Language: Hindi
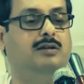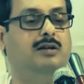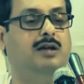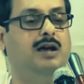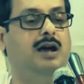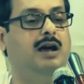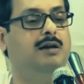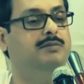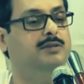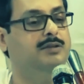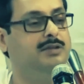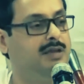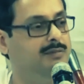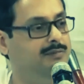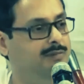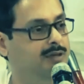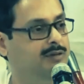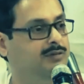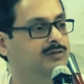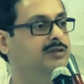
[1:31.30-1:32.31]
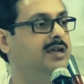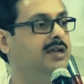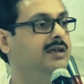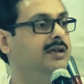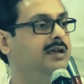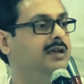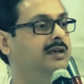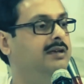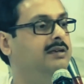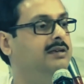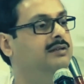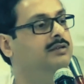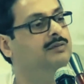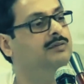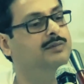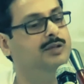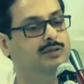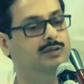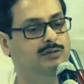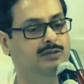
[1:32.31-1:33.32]
आप इसका मृत्यु चाहिए तो
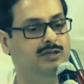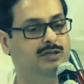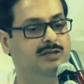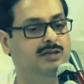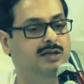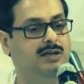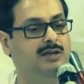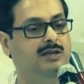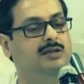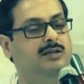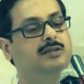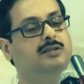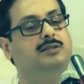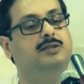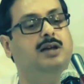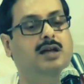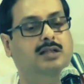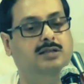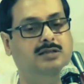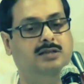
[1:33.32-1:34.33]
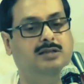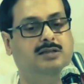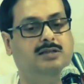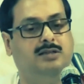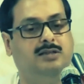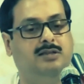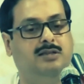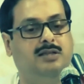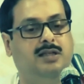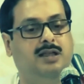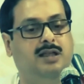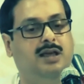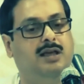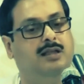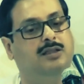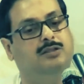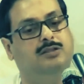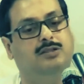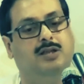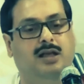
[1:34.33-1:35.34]
मृत्यु दीजिए जान देना है
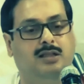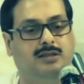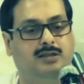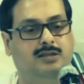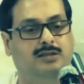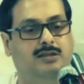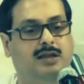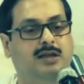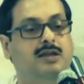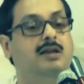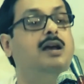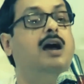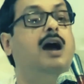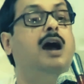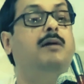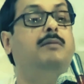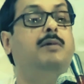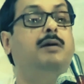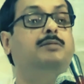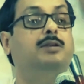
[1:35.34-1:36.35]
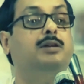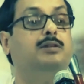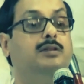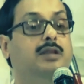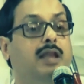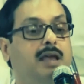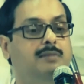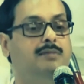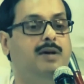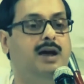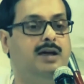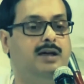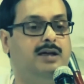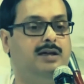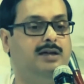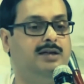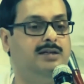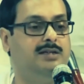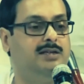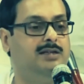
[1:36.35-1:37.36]
तो जान दीजिए हम आपसे नहीं
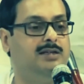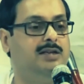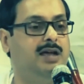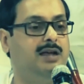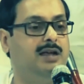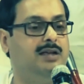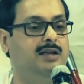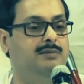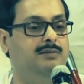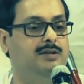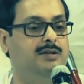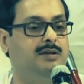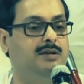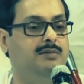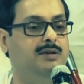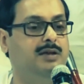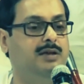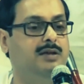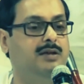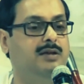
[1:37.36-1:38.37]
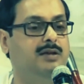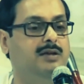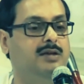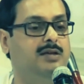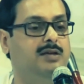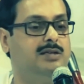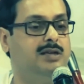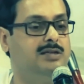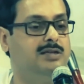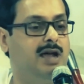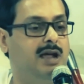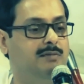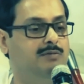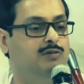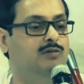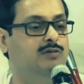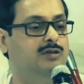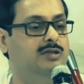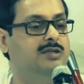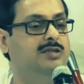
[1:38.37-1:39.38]
मांगेंगे इसके जान के विषय में इसका जान
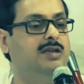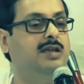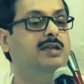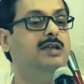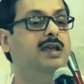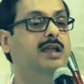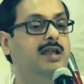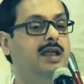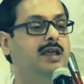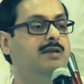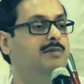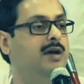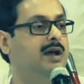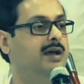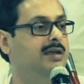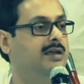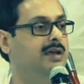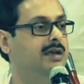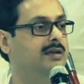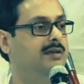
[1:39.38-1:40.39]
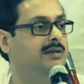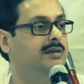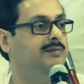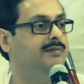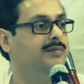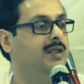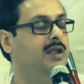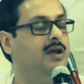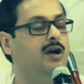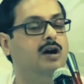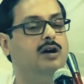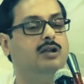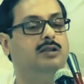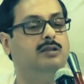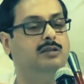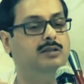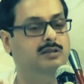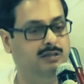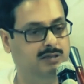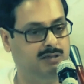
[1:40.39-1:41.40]
फूक दीजिए ये नहीं मांगिए और
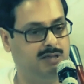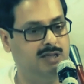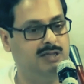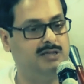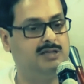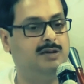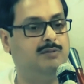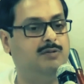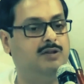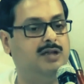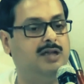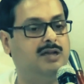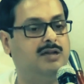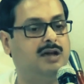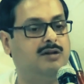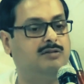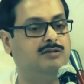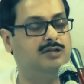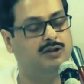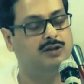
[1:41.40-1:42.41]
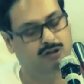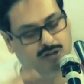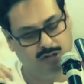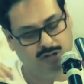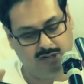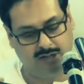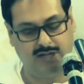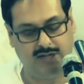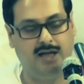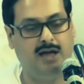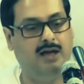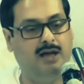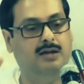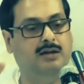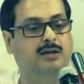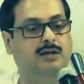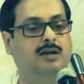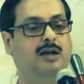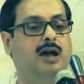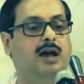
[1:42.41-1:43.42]
दिल से बोलिए ठाकुर जी को कि
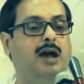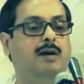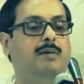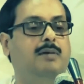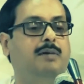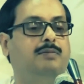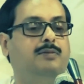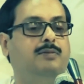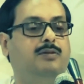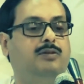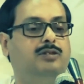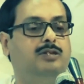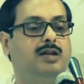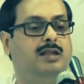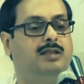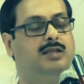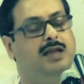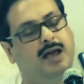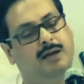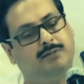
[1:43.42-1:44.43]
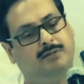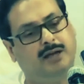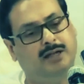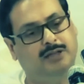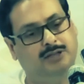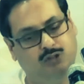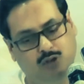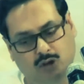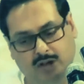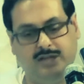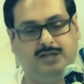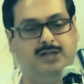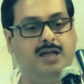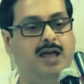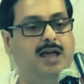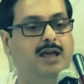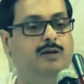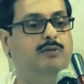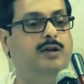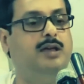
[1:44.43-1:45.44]
हम आपको चाहते हैं आपका जो इच्छा
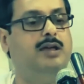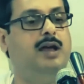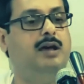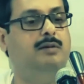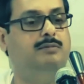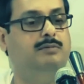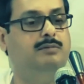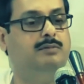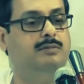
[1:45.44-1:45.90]
है वही हम